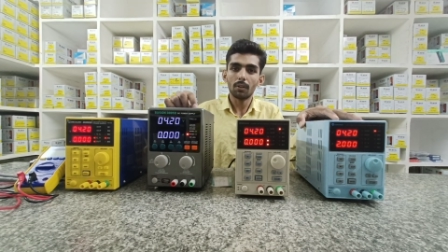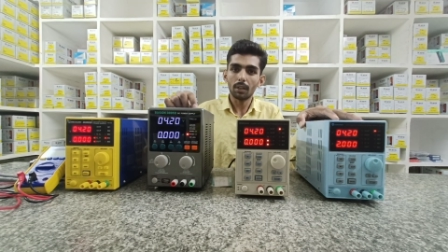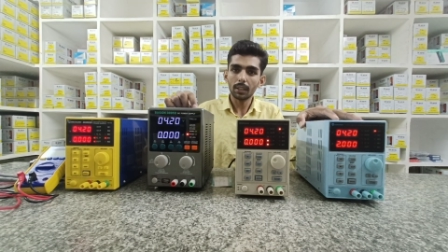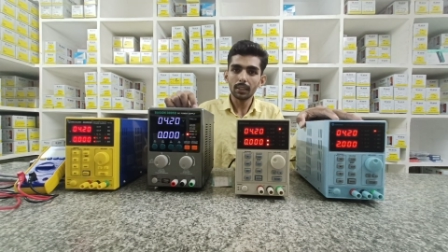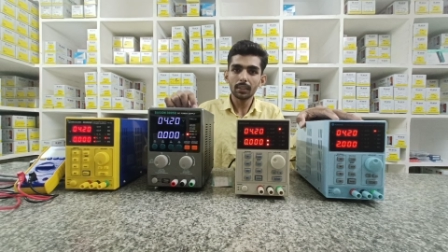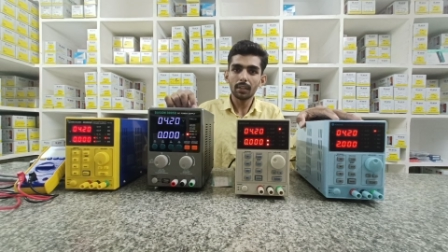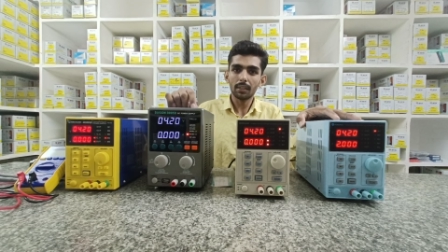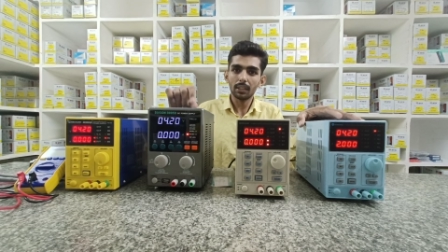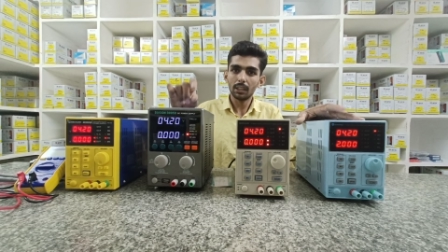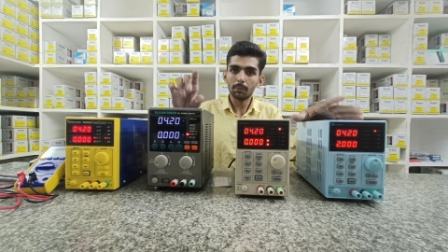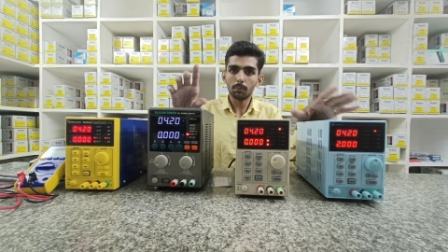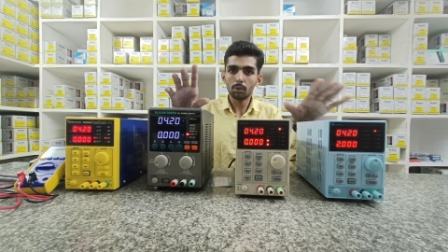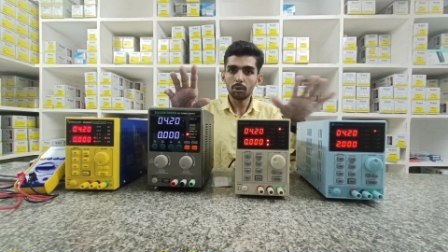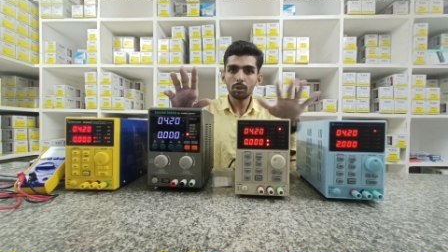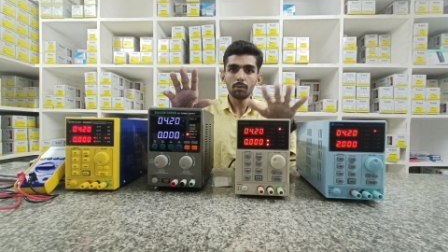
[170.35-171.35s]
ఓకేనా ఈ
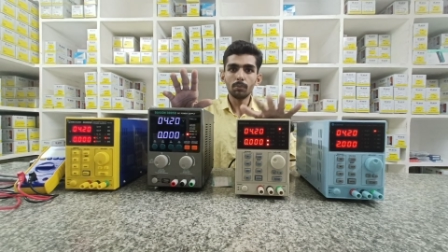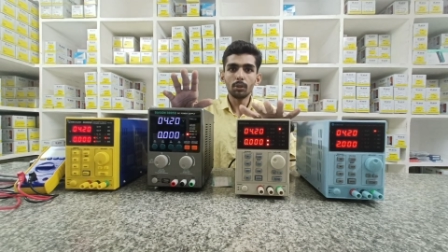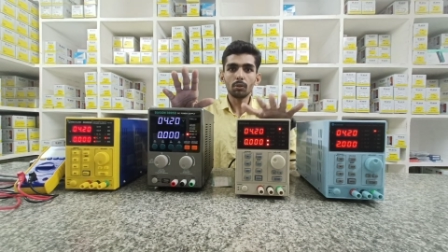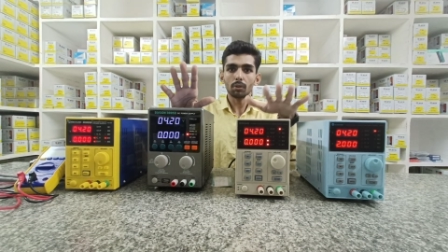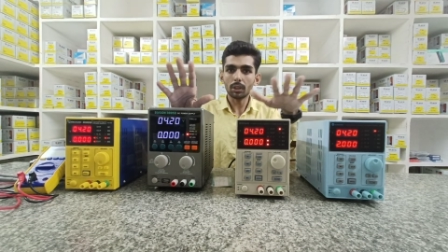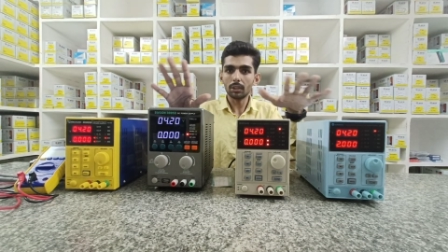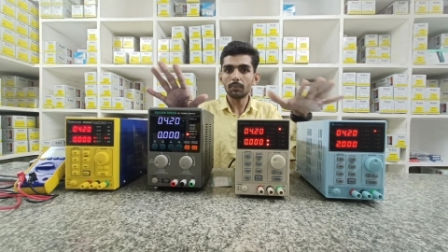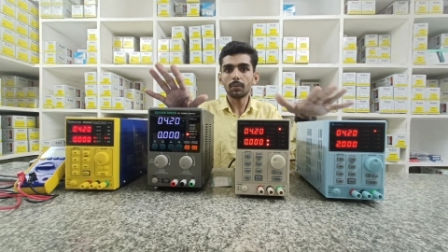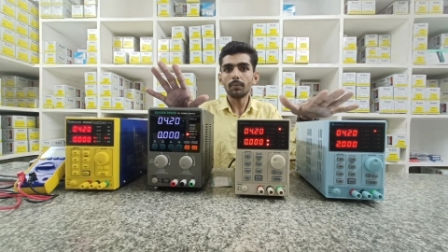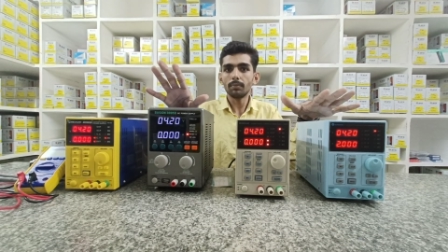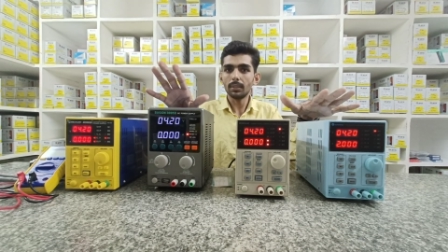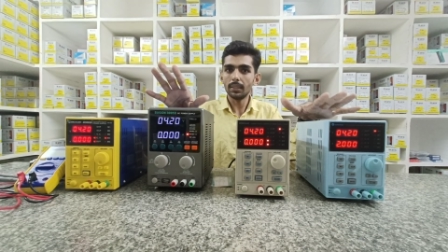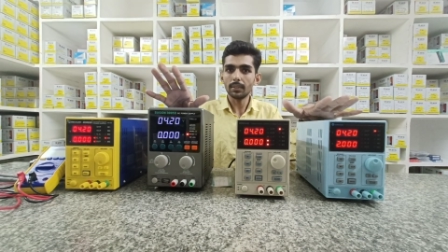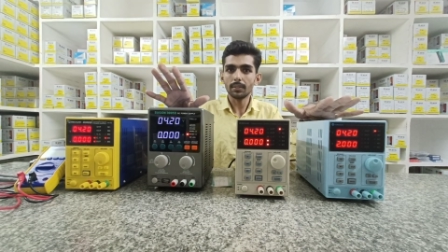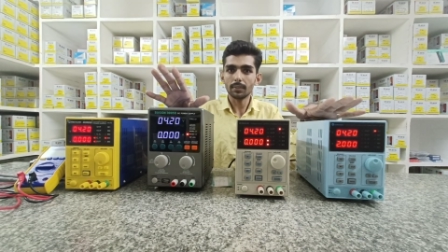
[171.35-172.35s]
ముందు మీకు కన్ఫర్మ్
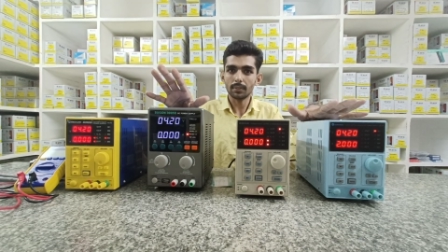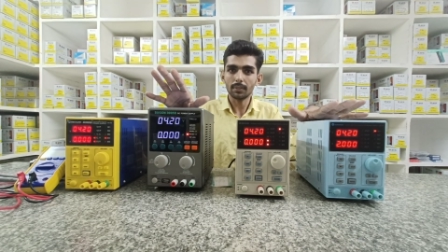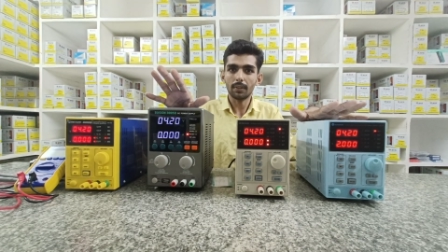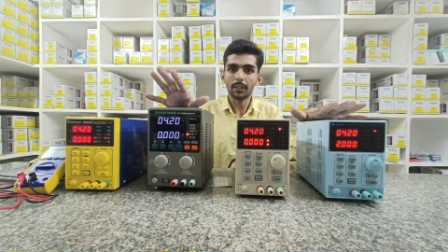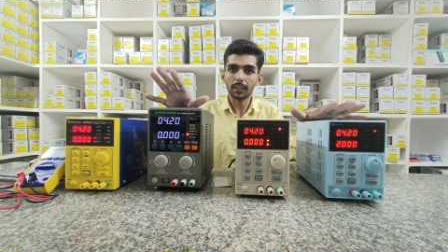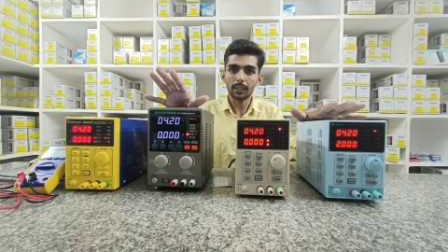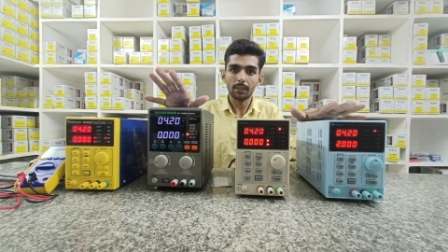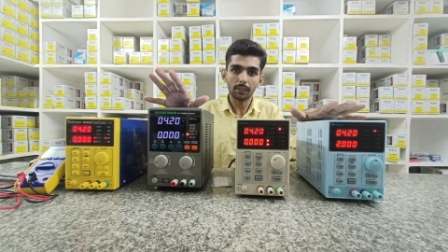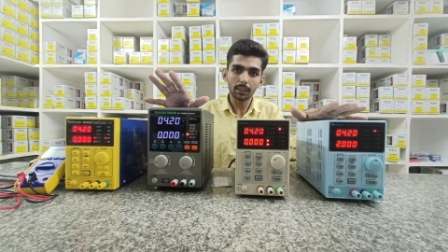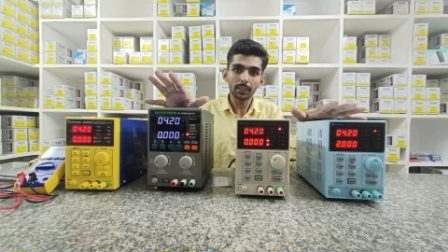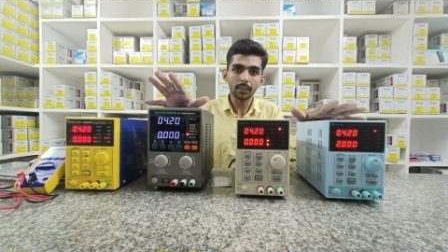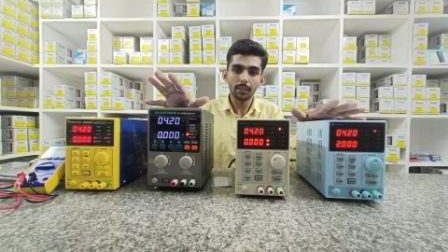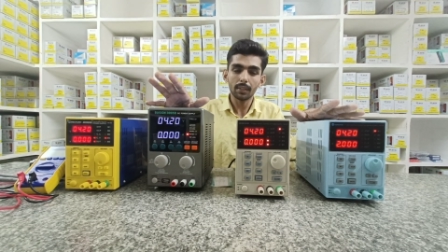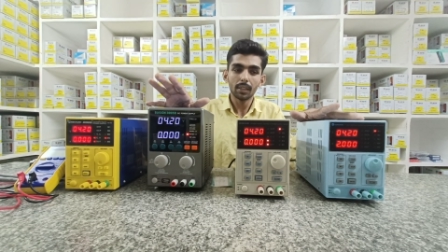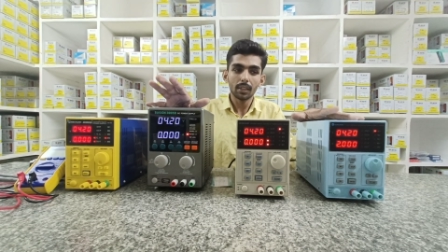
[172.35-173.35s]
చేసేస్తున్నాం ఇక్కడ ఓకేనా